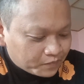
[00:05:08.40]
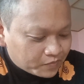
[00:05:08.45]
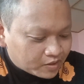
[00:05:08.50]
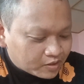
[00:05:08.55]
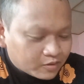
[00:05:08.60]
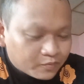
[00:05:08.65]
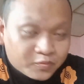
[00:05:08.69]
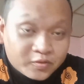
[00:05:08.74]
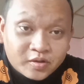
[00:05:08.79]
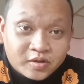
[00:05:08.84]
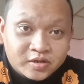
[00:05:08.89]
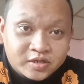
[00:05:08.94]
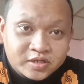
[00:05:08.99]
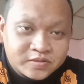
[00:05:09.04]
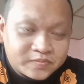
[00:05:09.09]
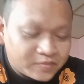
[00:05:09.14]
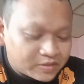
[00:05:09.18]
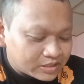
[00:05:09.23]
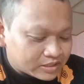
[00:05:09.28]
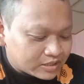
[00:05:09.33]
ataupun
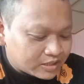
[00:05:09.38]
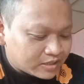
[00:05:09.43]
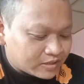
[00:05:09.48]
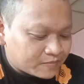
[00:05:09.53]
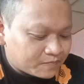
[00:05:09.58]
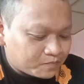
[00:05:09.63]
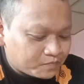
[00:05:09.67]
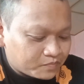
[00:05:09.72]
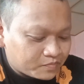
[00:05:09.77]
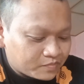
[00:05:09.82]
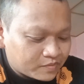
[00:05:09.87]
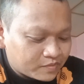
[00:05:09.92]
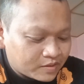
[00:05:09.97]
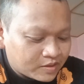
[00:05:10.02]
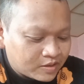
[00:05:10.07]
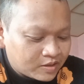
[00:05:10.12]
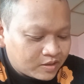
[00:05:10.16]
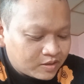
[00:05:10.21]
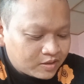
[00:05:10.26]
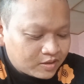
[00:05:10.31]
Christmas kah
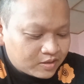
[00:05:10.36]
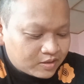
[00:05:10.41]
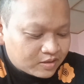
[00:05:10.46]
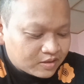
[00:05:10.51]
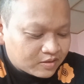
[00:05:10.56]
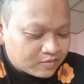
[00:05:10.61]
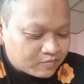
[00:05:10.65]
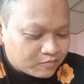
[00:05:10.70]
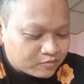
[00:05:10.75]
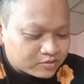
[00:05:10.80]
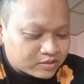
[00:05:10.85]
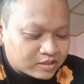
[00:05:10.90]
mau